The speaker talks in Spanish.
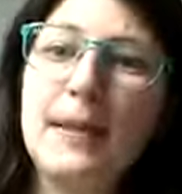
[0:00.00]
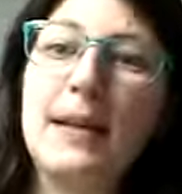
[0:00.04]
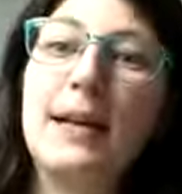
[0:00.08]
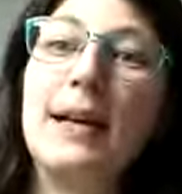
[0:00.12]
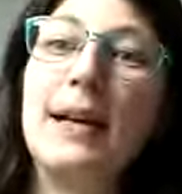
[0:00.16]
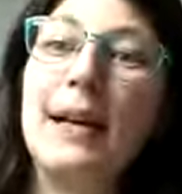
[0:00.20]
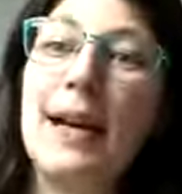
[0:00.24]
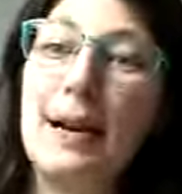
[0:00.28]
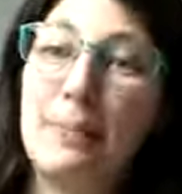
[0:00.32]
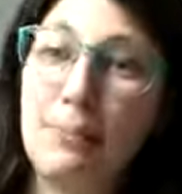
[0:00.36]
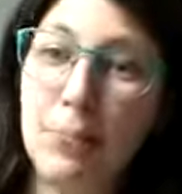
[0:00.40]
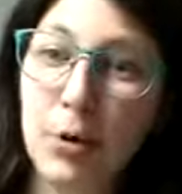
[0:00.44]

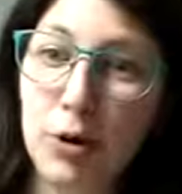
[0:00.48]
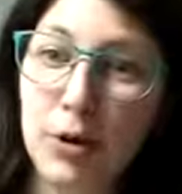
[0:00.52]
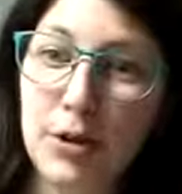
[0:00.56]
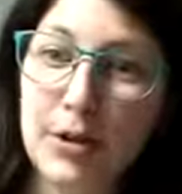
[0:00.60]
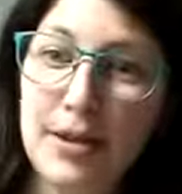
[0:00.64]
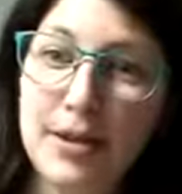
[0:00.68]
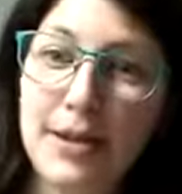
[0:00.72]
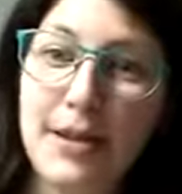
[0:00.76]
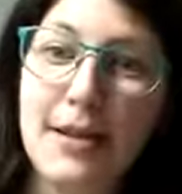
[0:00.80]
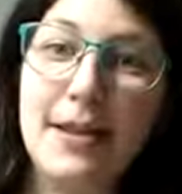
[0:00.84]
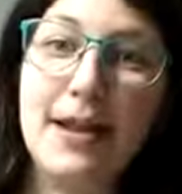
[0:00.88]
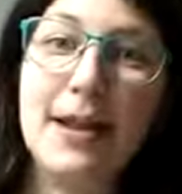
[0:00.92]
que es la
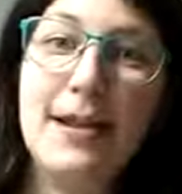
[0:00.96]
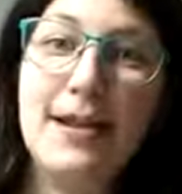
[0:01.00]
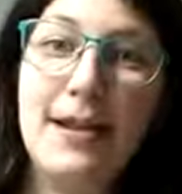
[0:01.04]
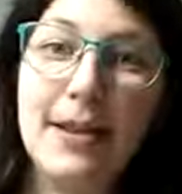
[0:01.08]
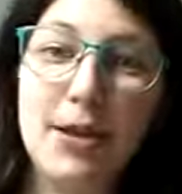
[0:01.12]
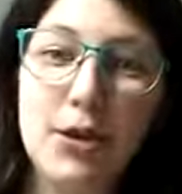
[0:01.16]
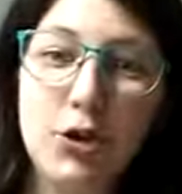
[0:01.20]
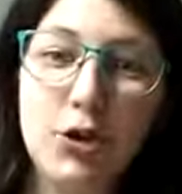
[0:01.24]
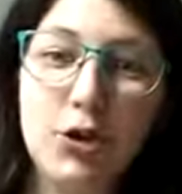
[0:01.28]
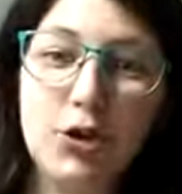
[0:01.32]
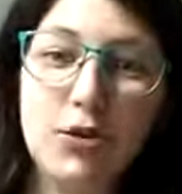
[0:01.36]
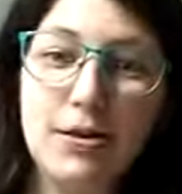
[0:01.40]
hipótesis del
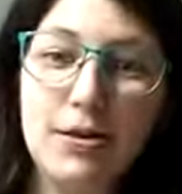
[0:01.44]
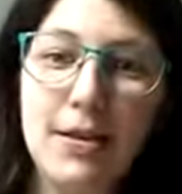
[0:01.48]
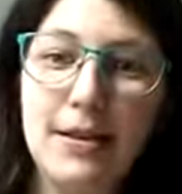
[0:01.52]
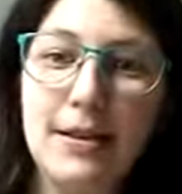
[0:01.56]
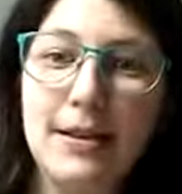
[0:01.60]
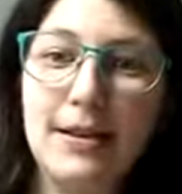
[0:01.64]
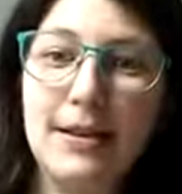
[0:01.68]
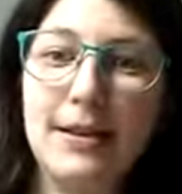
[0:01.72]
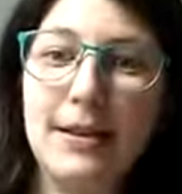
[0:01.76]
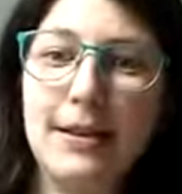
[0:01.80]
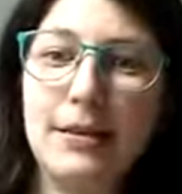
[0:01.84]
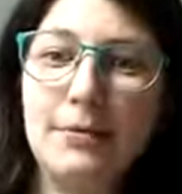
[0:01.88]
daño
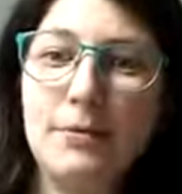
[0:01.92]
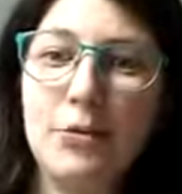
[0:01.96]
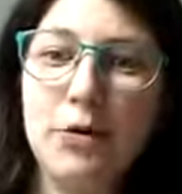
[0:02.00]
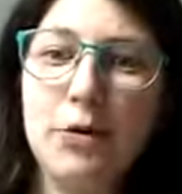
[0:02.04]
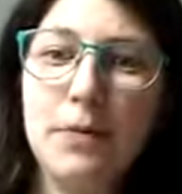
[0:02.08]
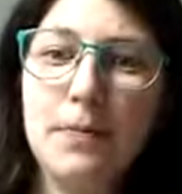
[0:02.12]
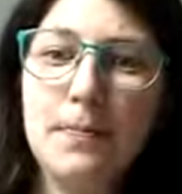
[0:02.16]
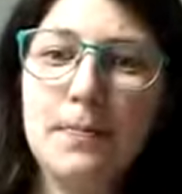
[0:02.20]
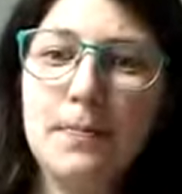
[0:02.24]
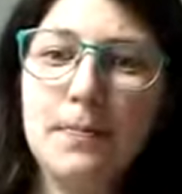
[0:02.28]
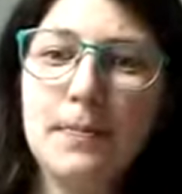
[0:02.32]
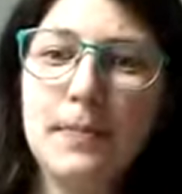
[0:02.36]

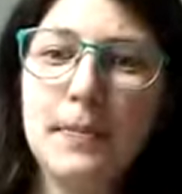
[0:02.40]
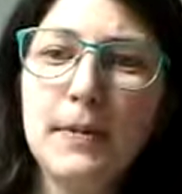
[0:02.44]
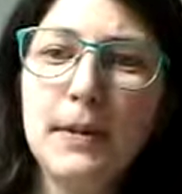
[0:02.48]
oxidativo,